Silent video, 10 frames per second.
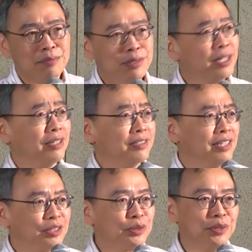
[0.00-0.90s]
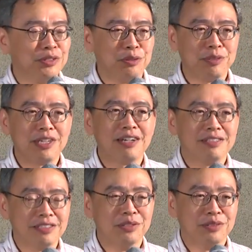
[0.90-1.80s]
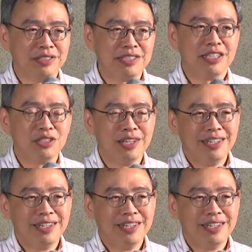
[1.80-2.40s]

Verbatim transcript: 不可能这样做的。我们要有先